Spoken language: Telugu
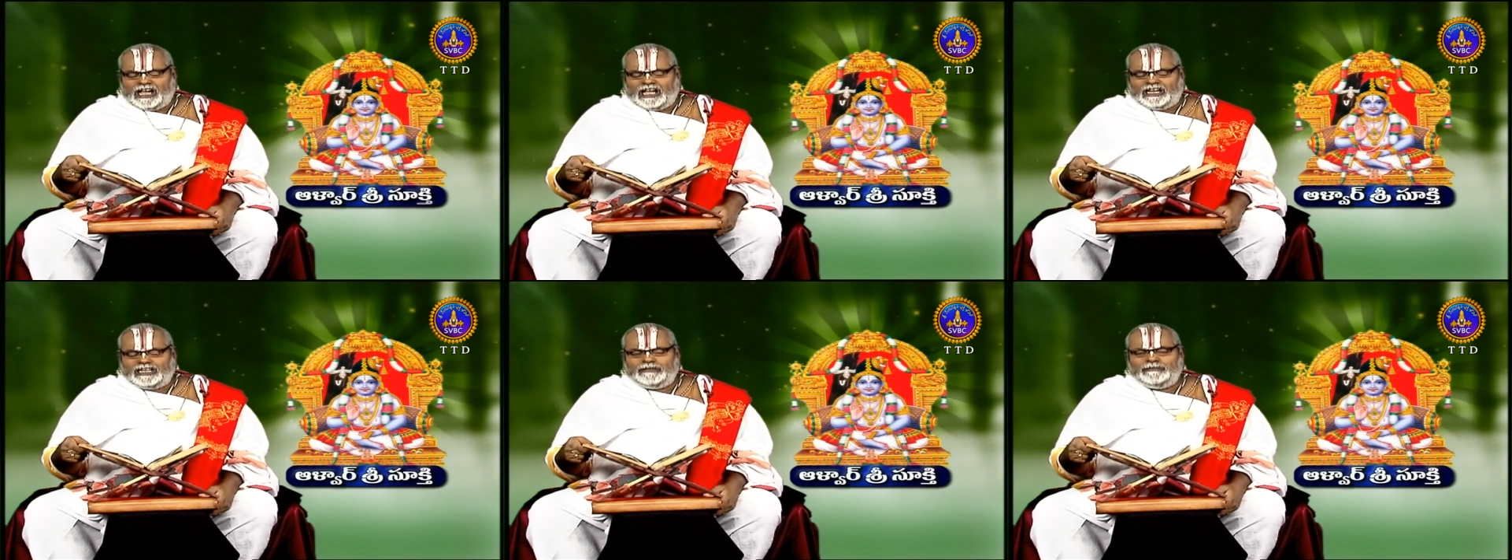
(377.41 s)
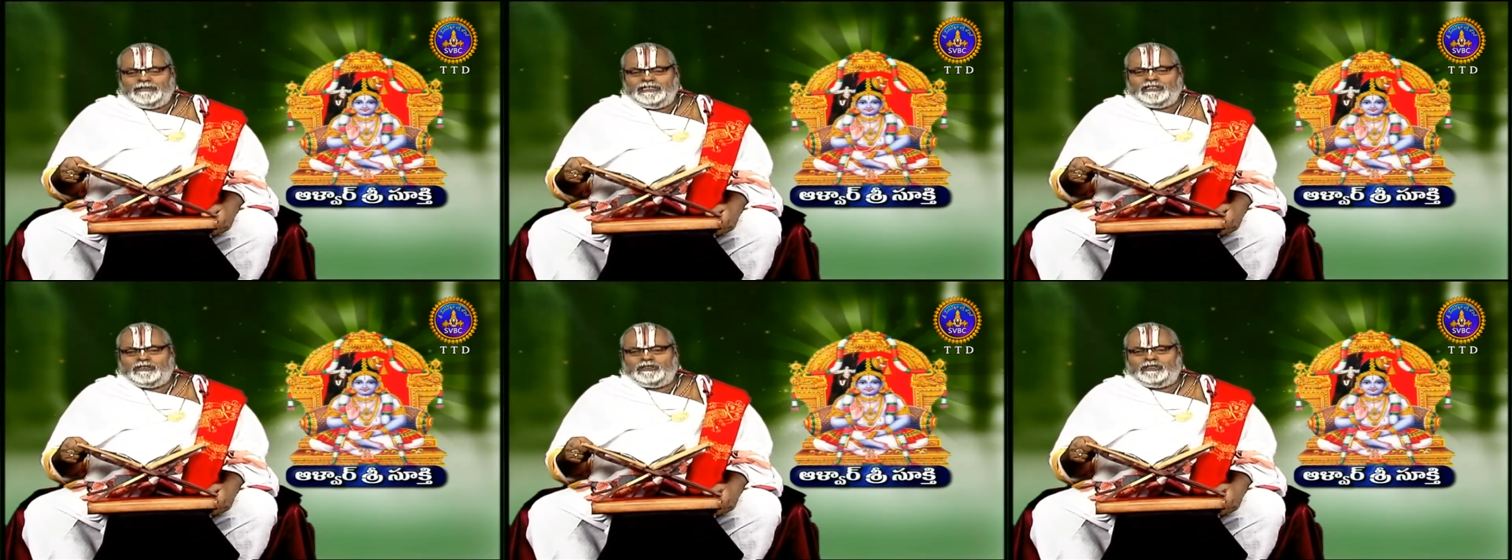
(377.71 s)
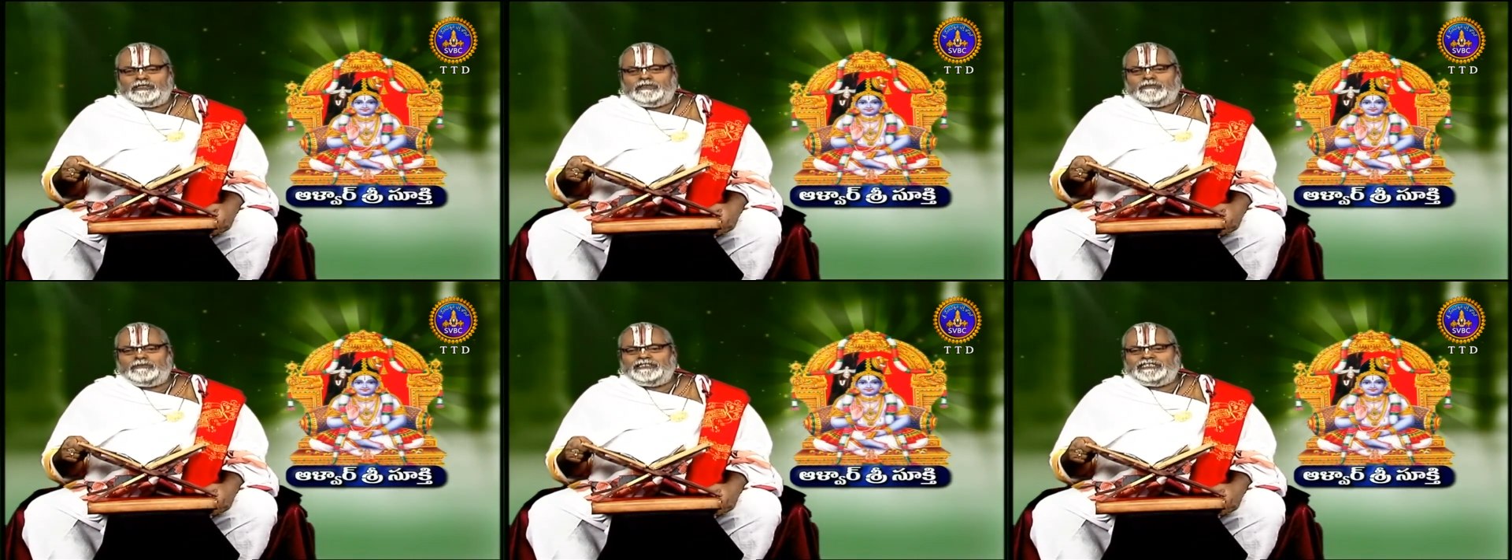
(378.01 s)
అరుగు మీద
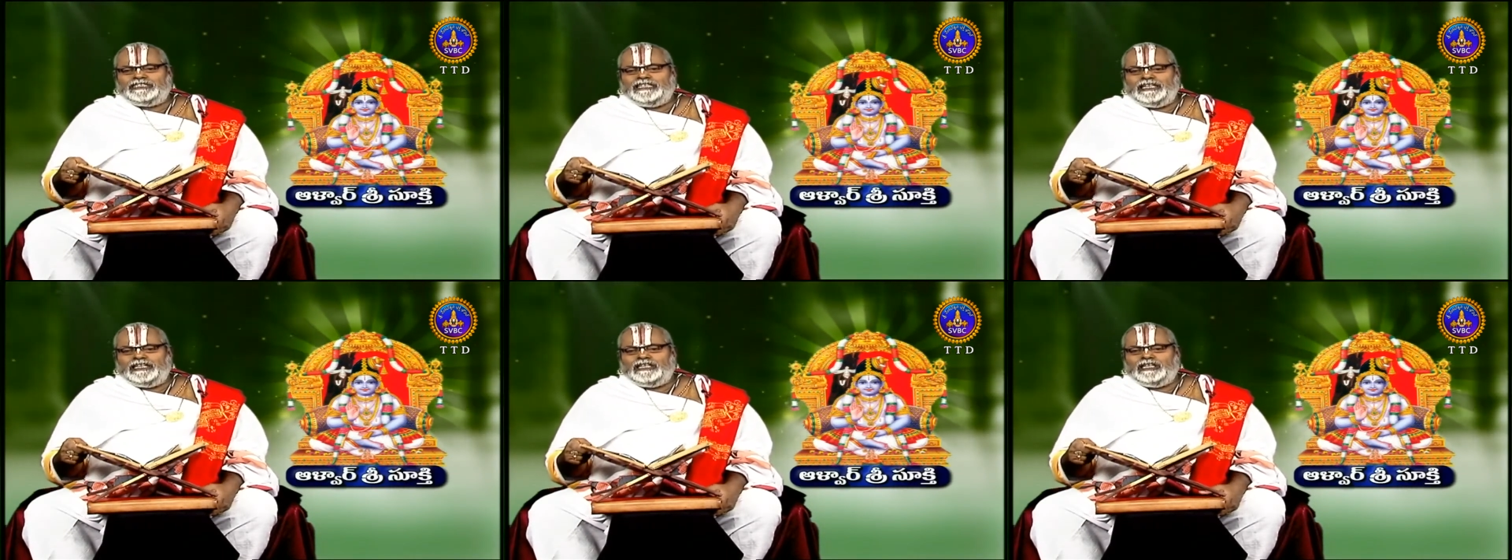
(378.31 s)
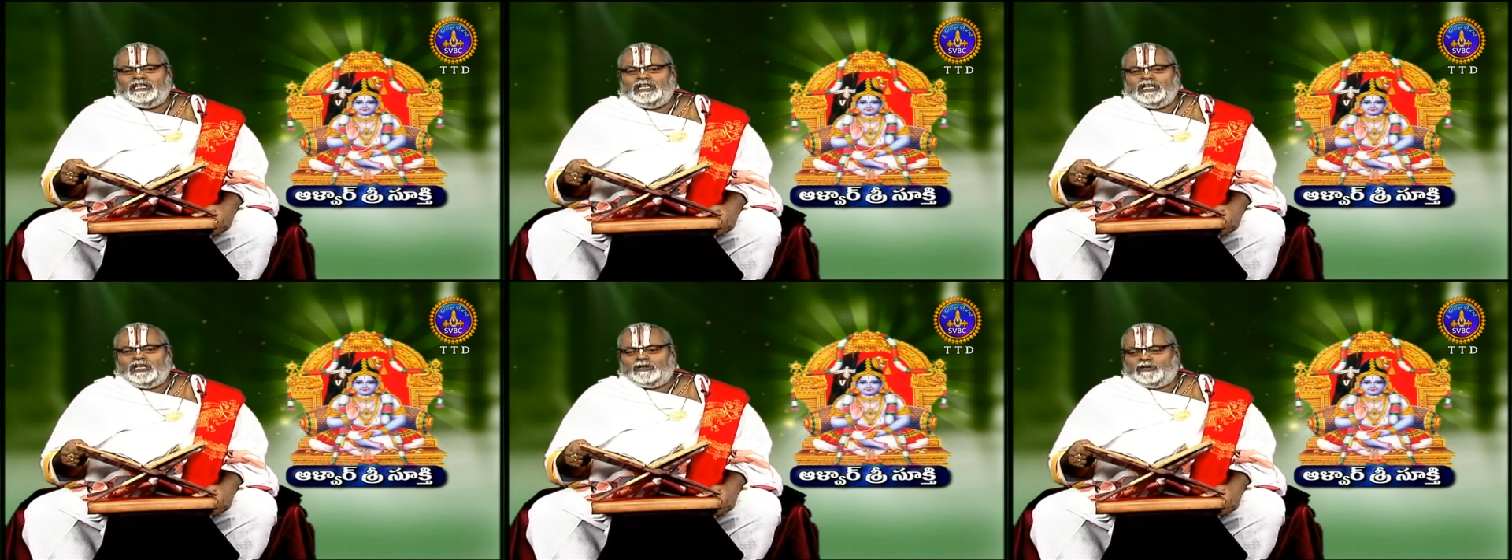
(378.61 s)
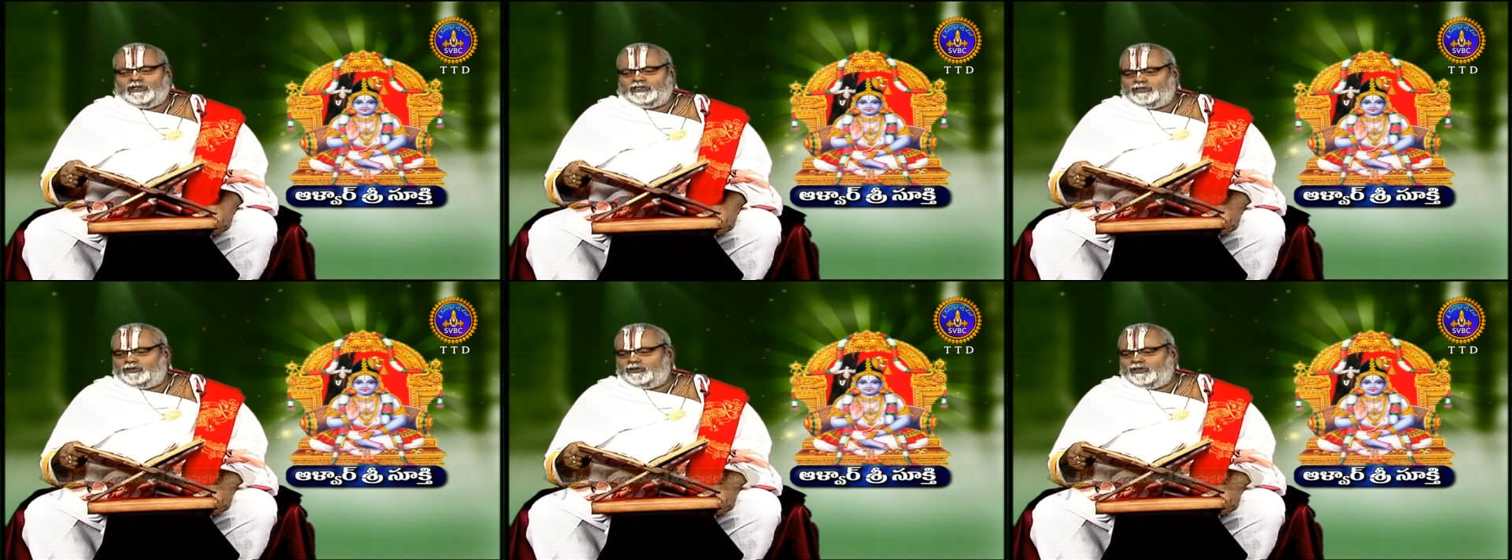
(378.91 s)
కూర్చోపెట్టి
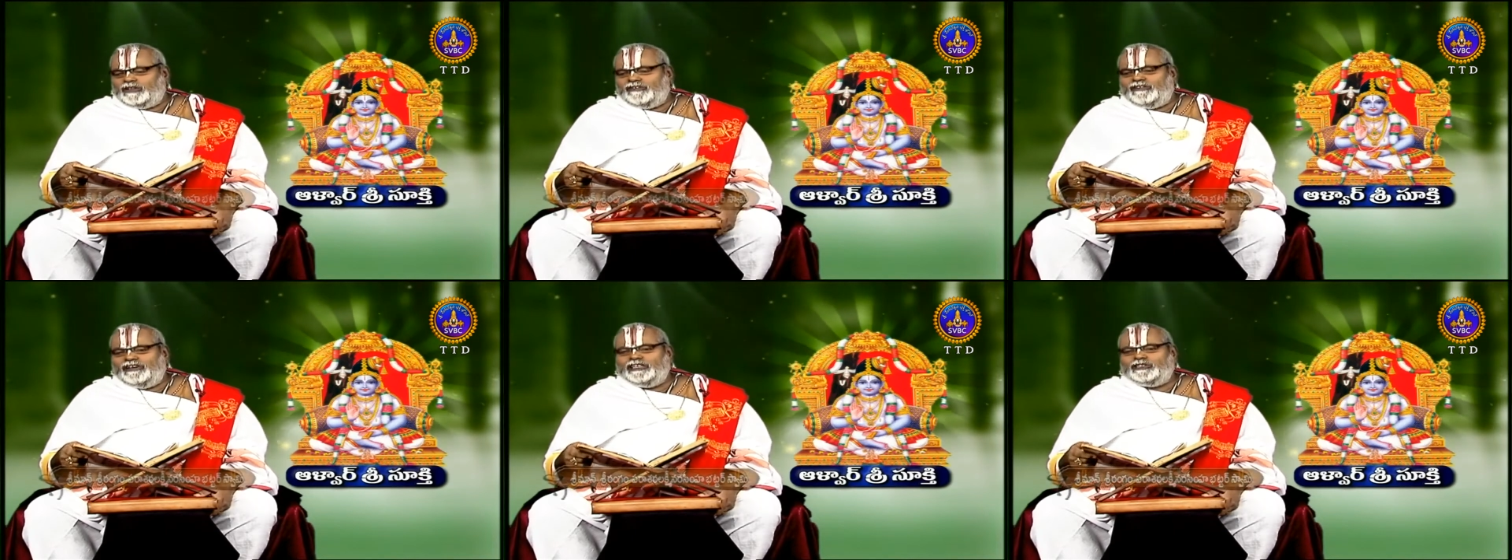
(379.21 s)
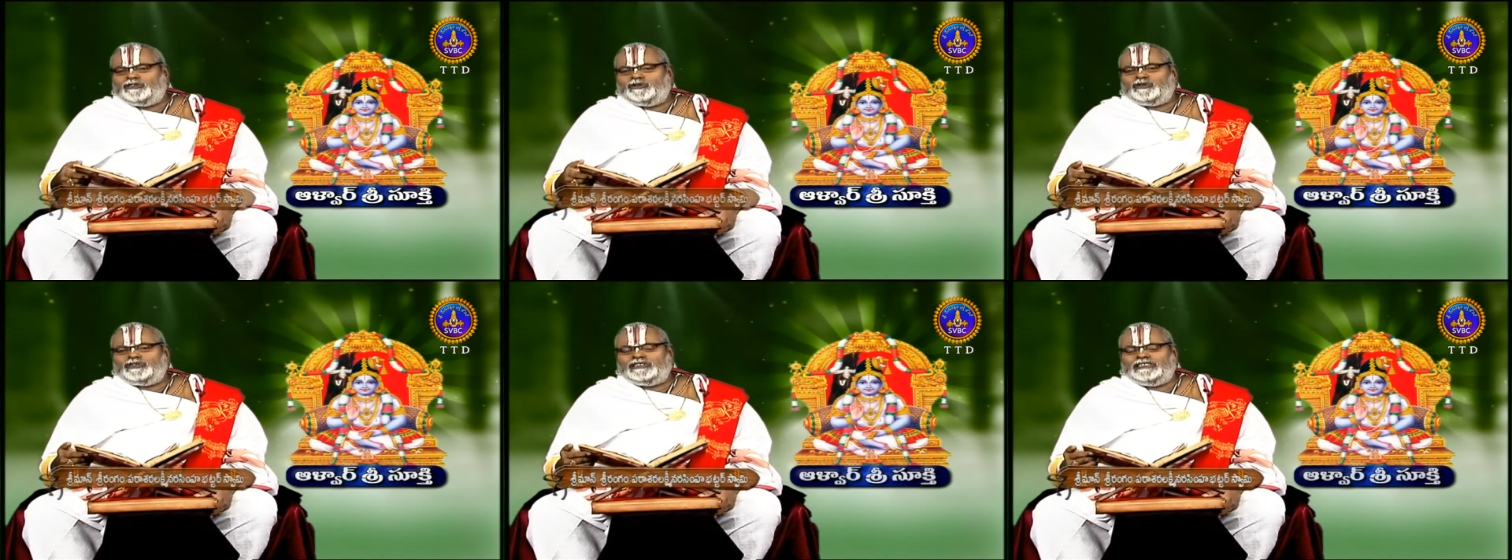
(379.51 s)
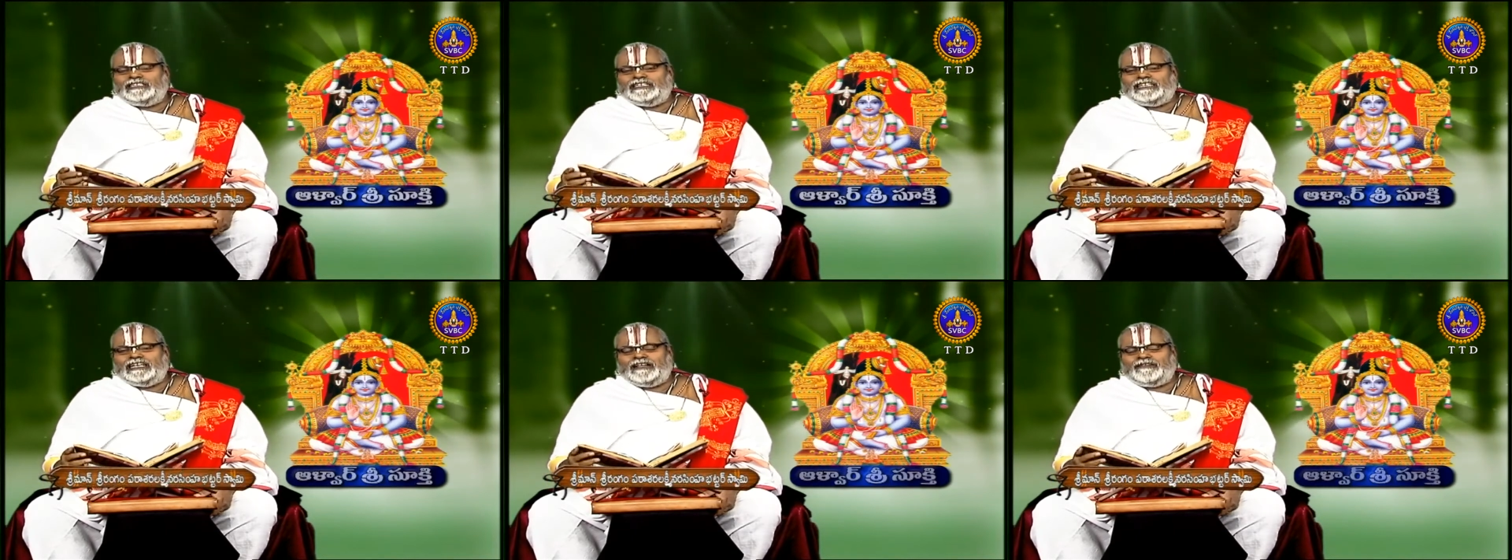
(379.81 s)
కొంచెం దూరం వెళ్ళి
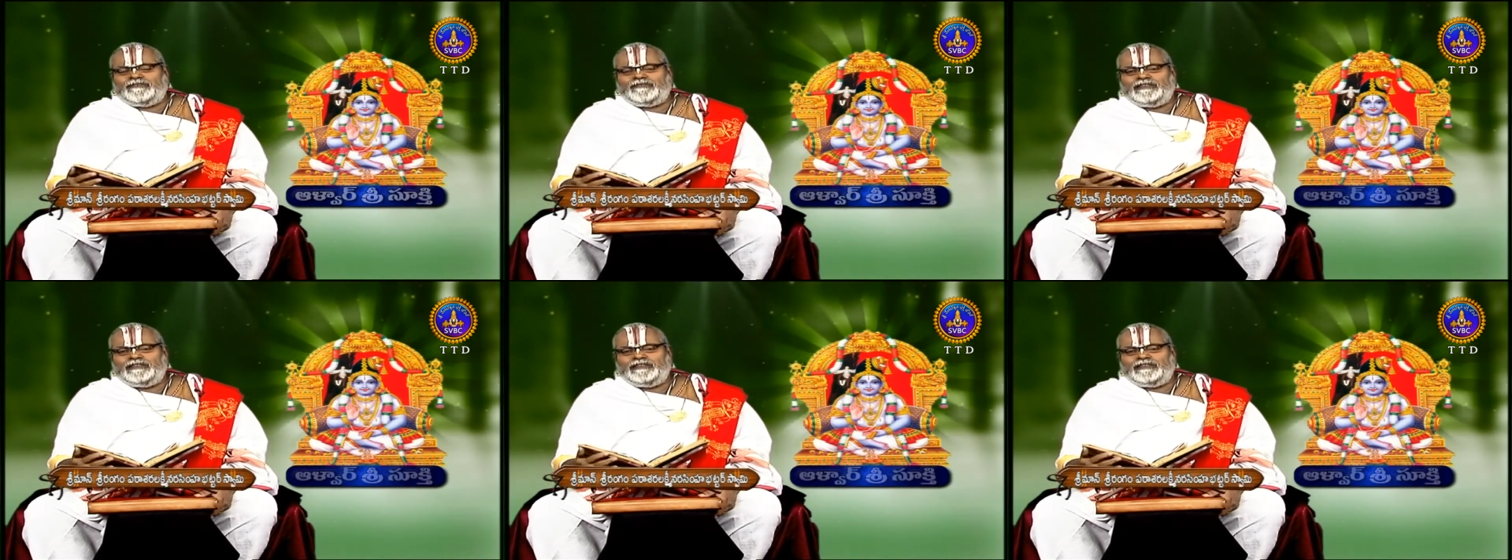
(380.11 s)
చూసిందట